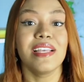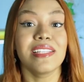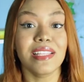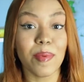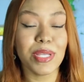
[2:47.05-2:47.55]
É
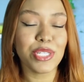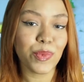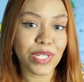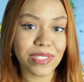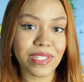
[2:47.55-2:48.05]
exatamente
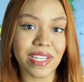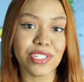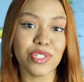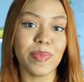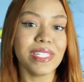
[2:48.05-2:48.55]
por isso que a
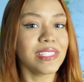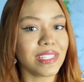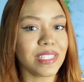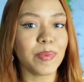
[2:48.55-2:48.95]
gente precisa